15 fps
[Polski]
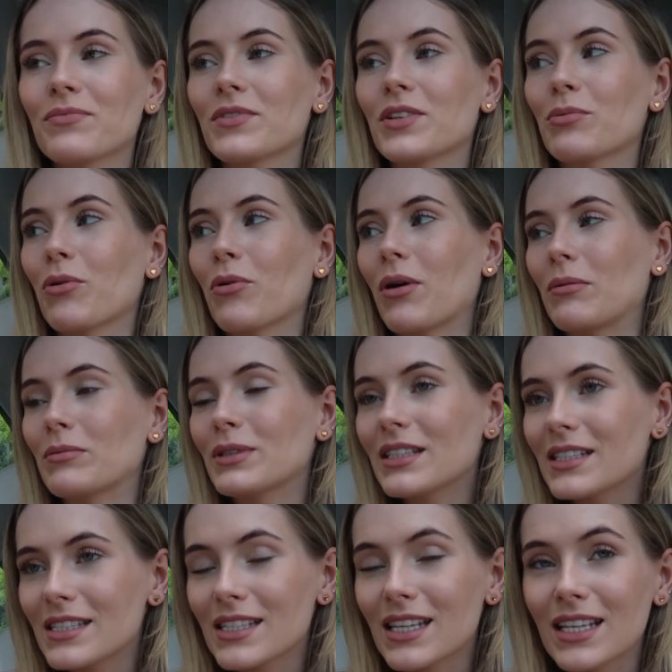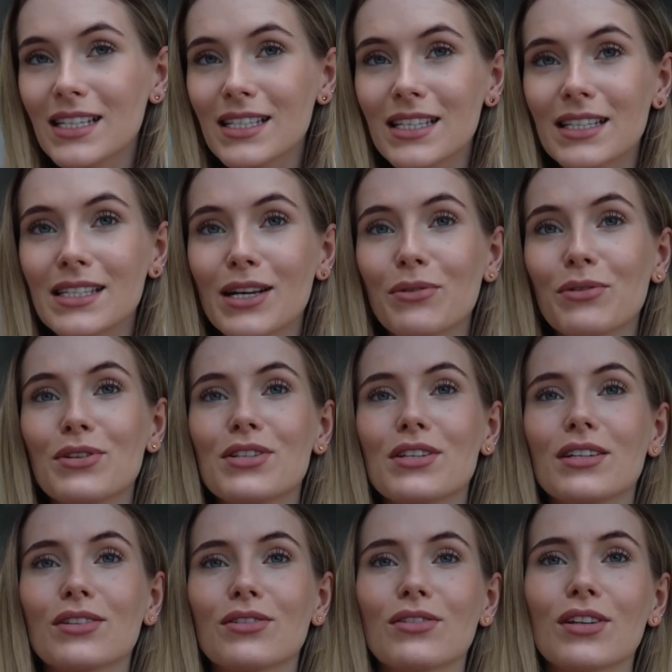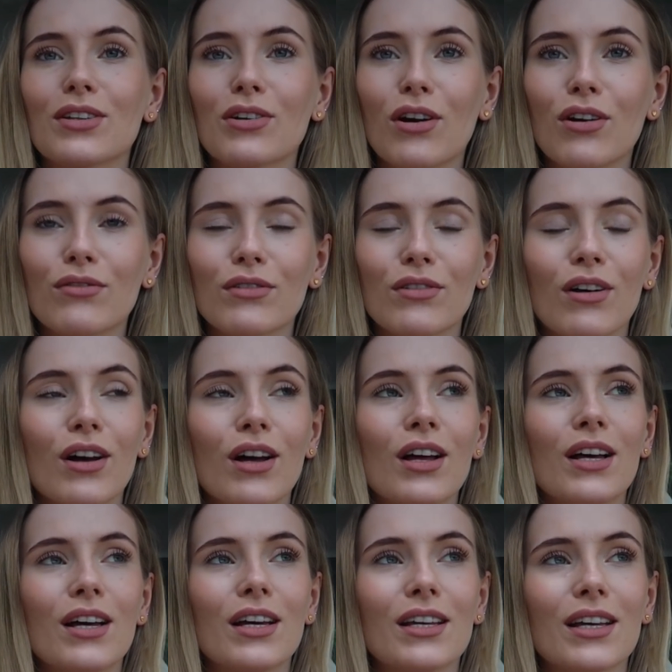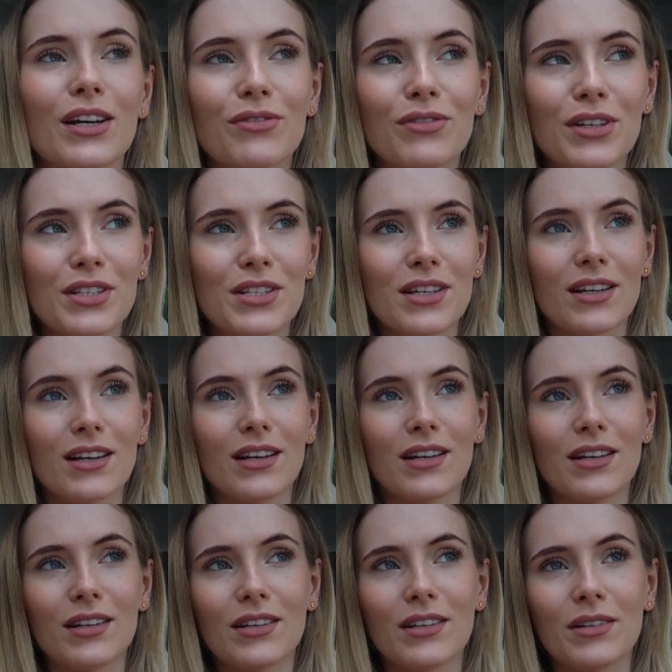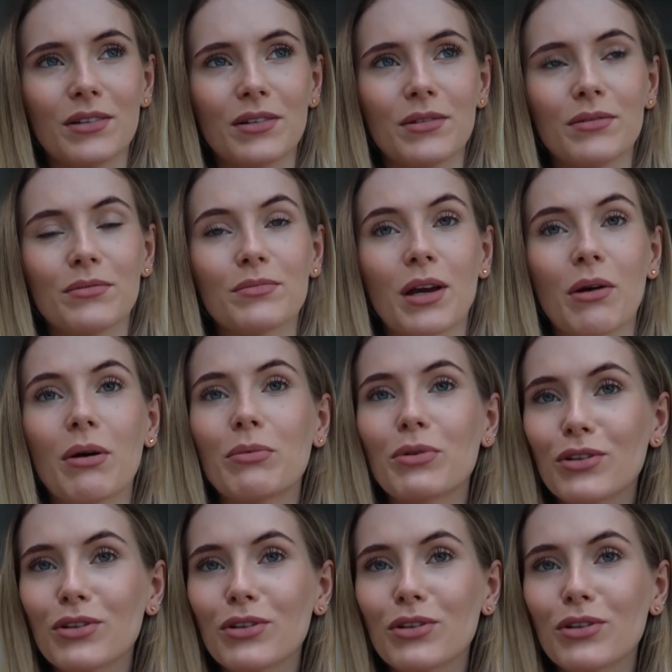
nie mogłam nic zjeść za cały dzień, dodatkowo jak wiecie e, miałam